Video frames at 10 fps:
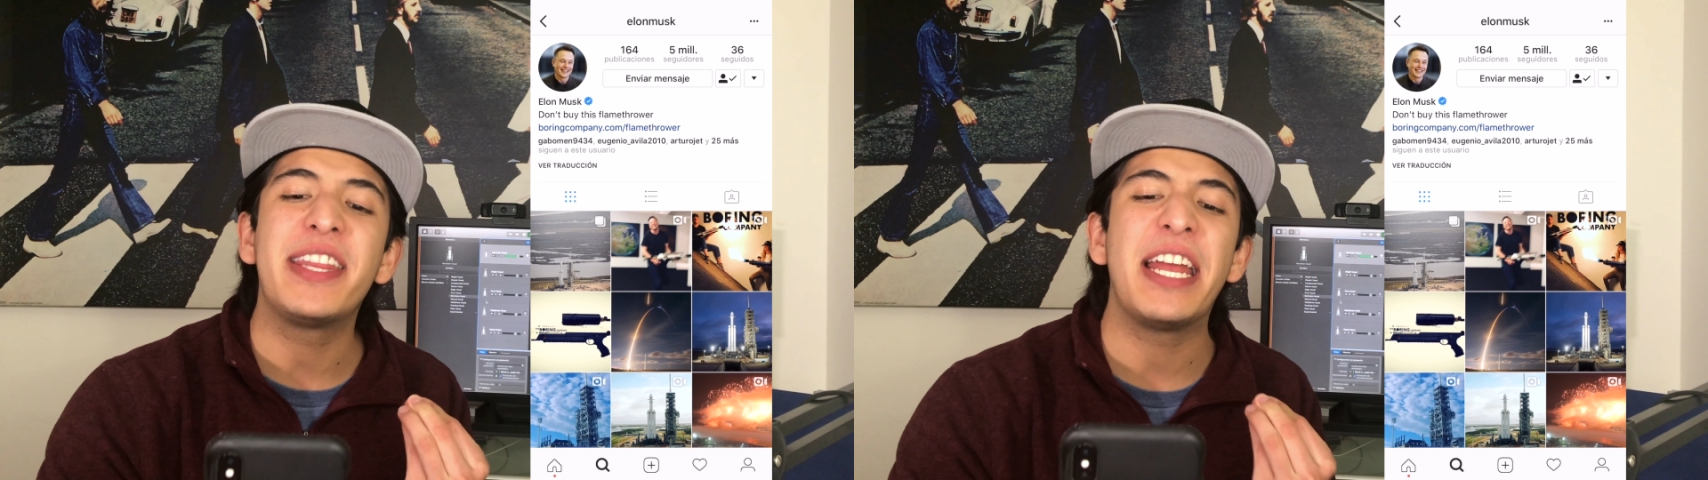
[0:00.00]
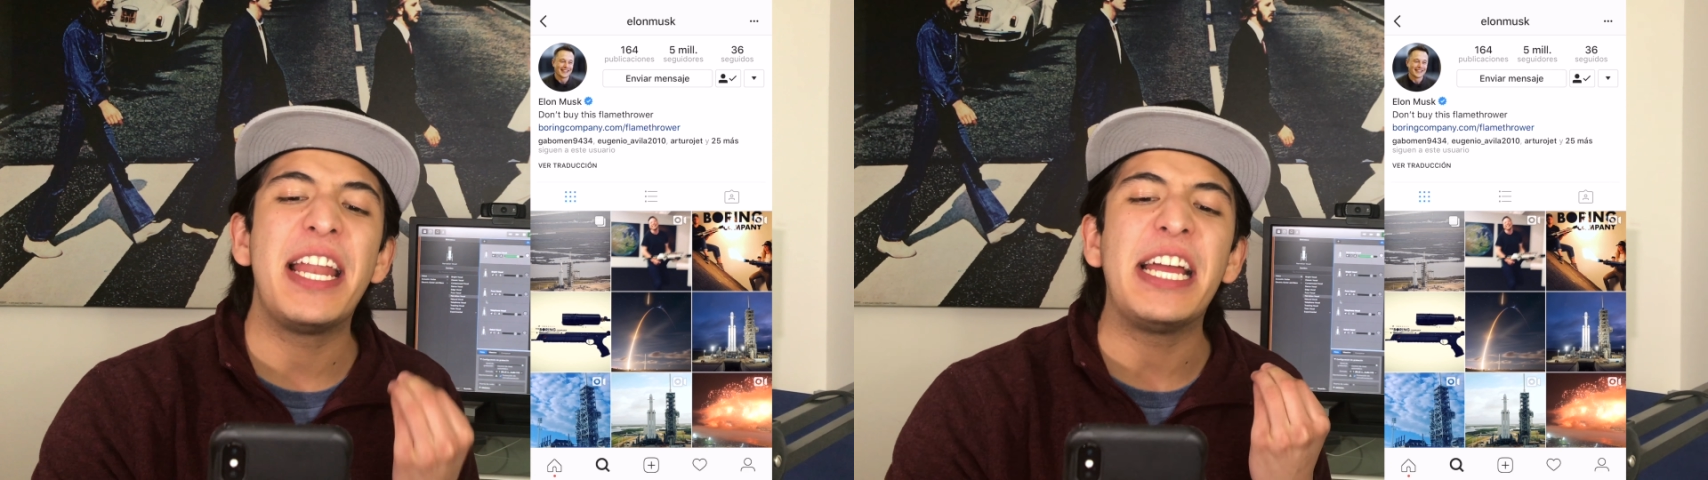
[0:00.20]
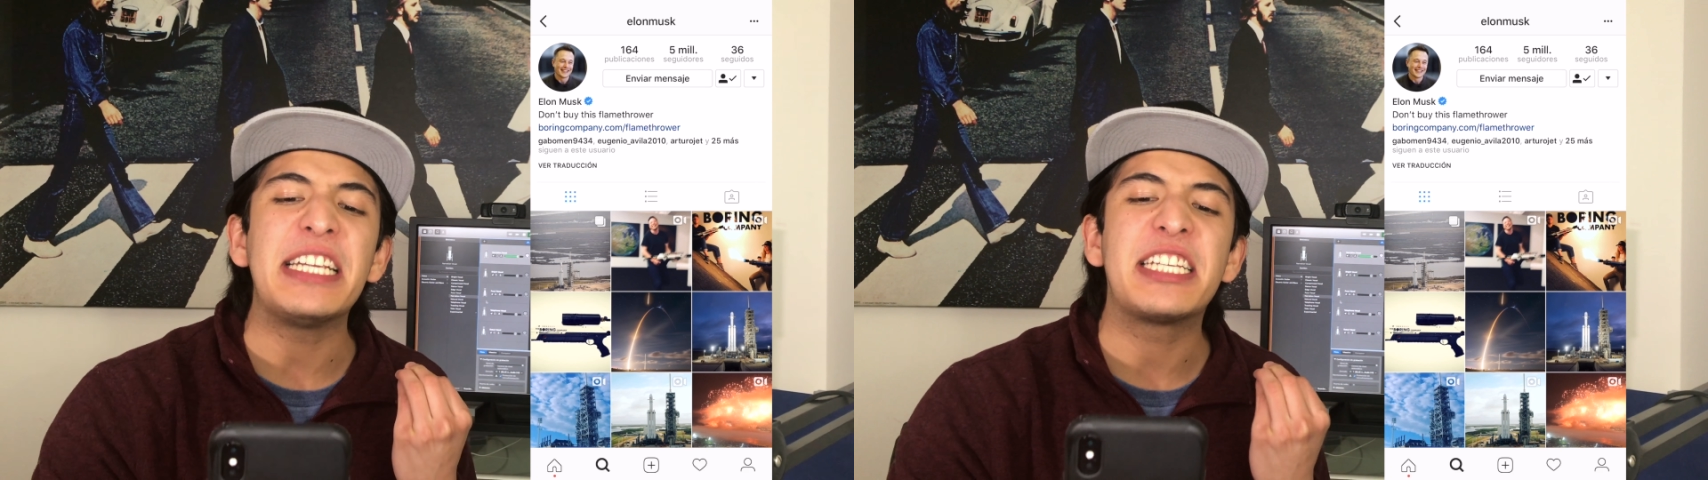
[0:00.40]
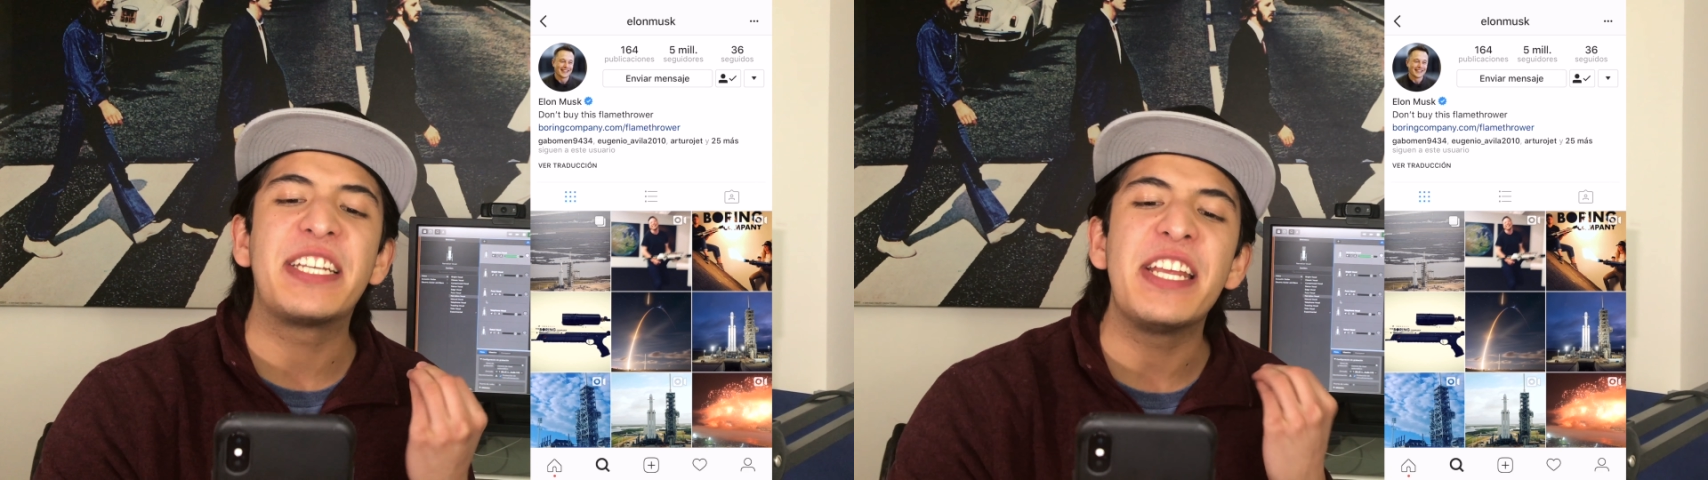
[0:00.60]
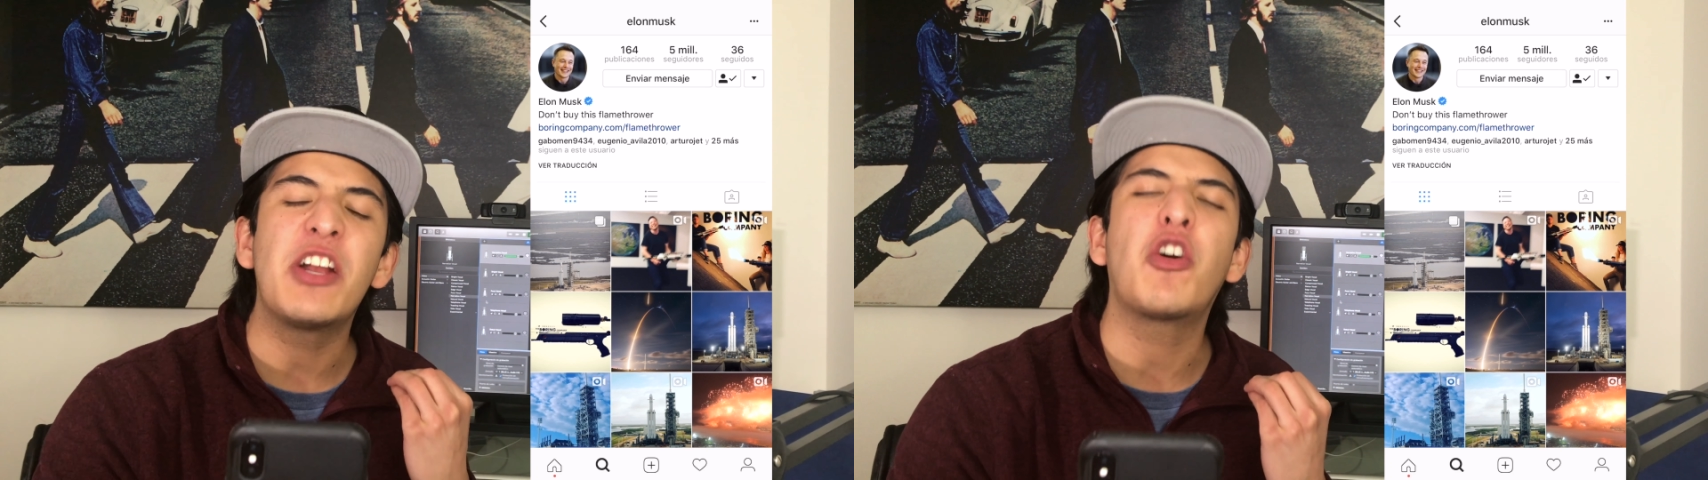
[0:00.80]
tiene
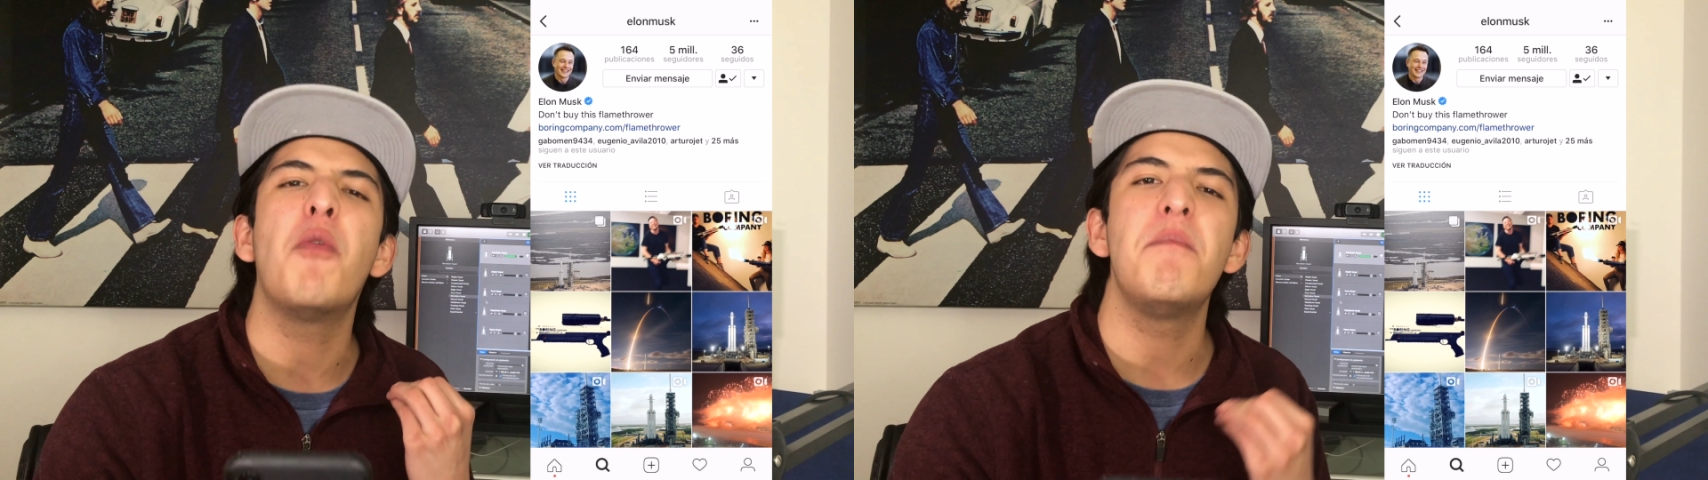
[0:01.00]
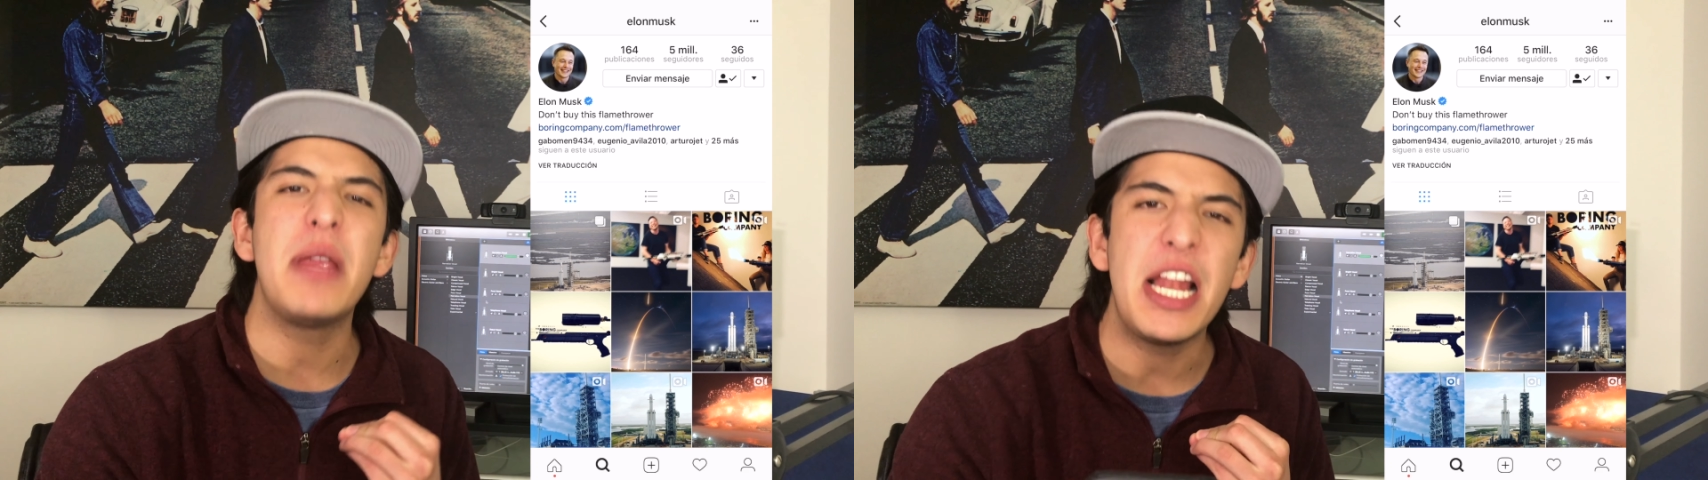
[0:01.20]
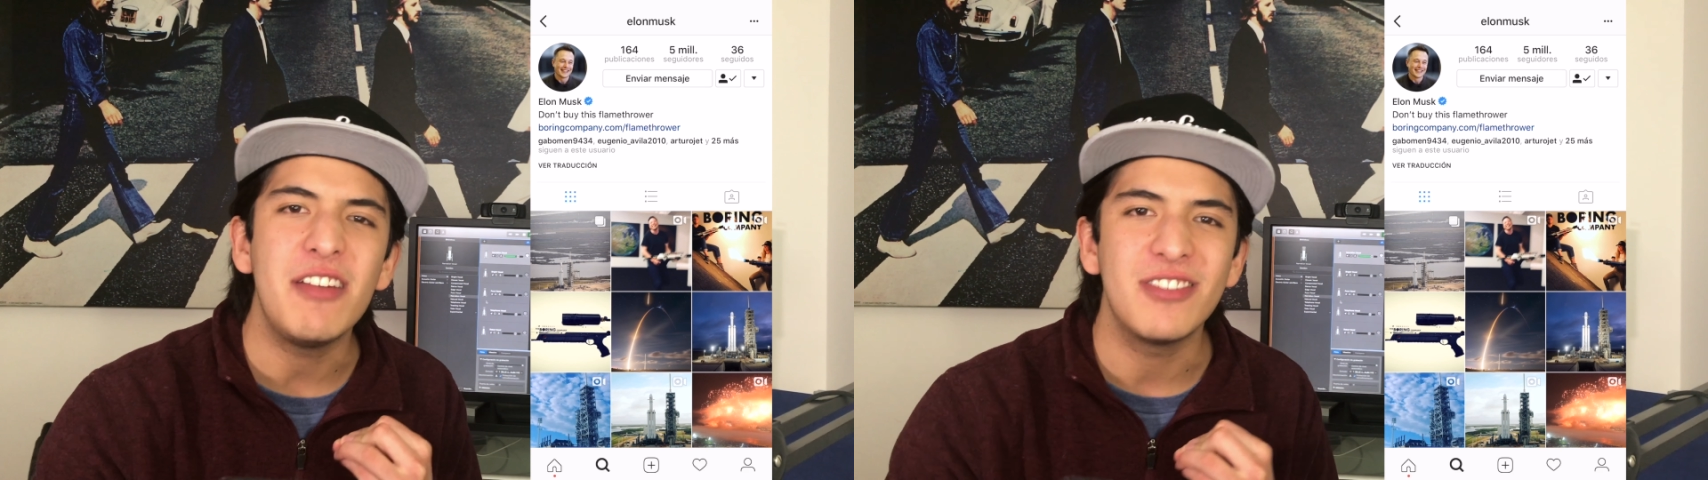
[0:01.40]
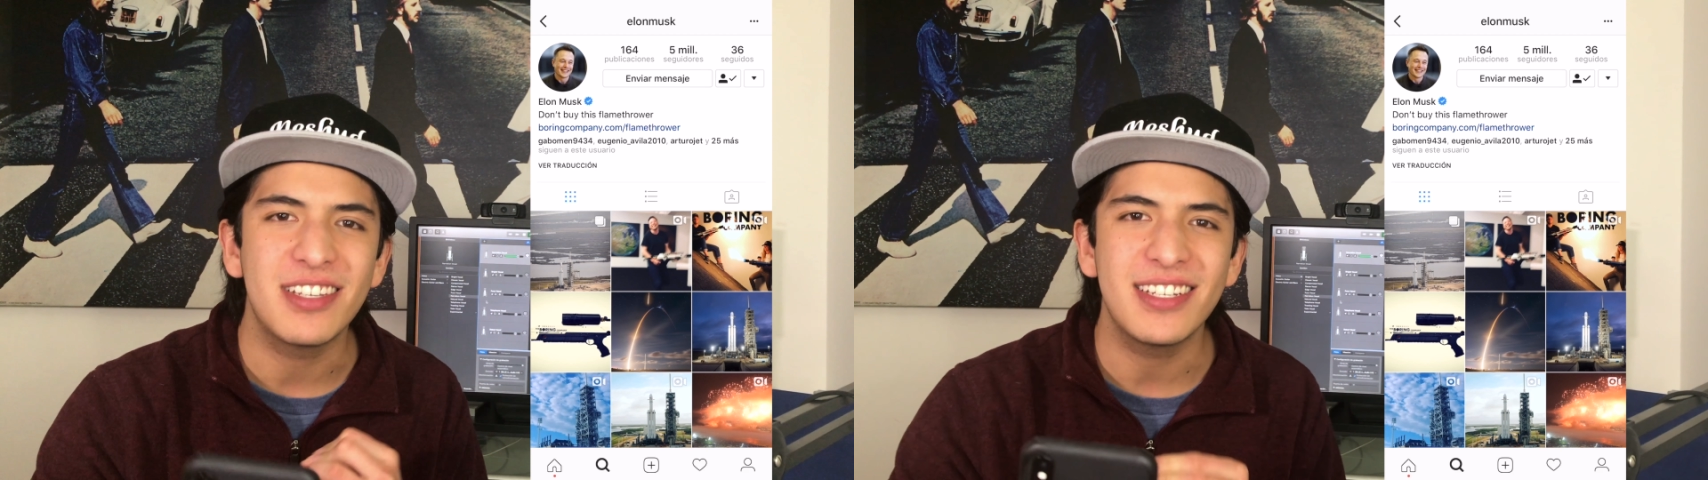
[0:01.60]
5 millones,